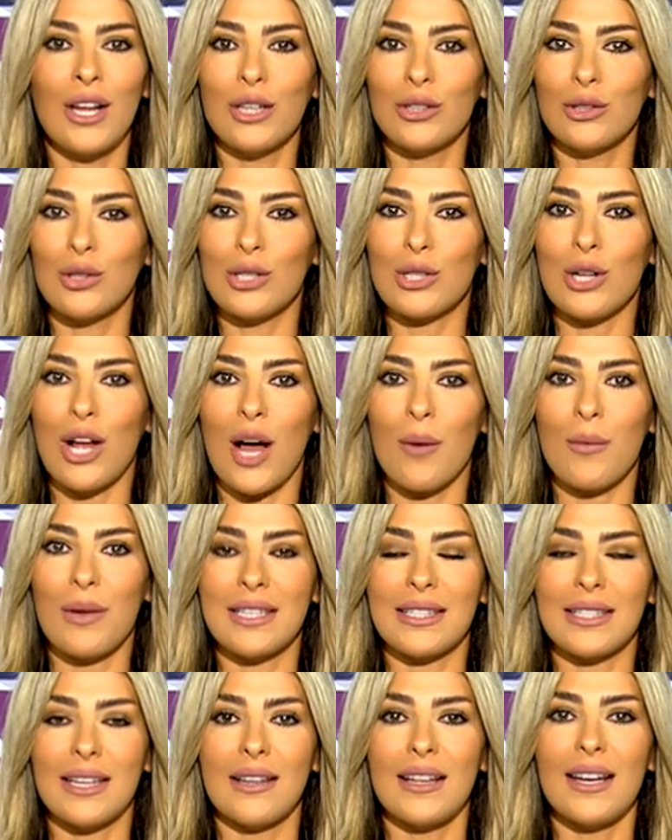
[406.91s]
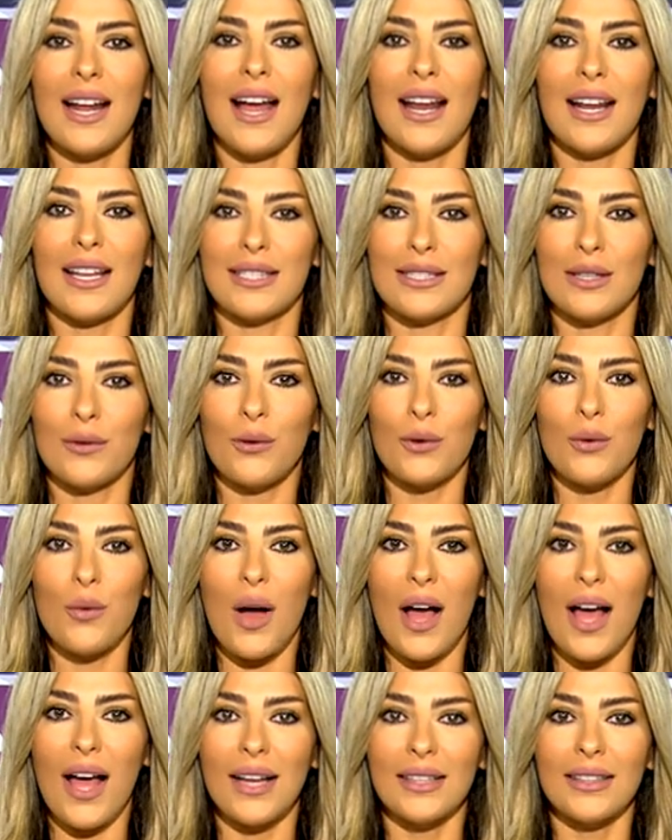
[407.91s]
تصلوا على بس على
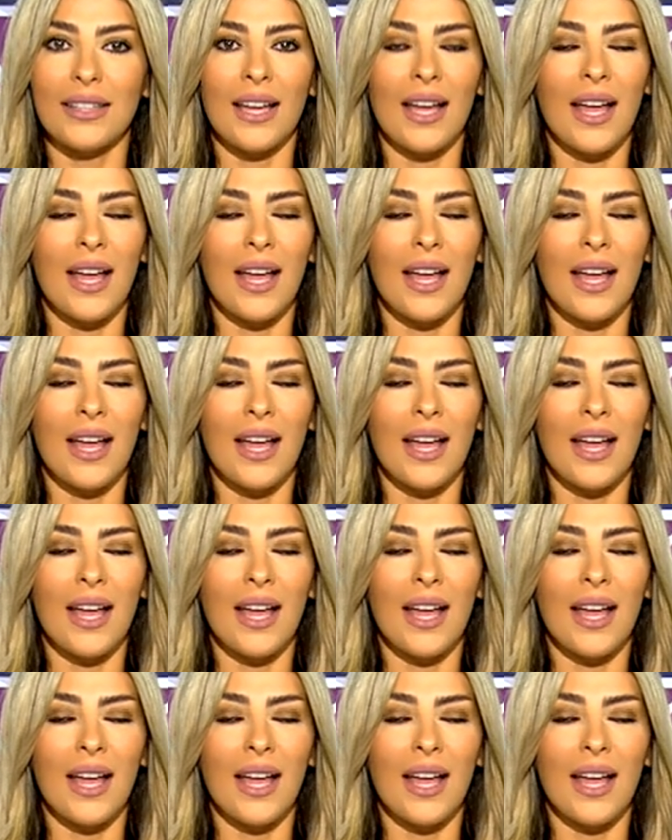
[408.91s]
01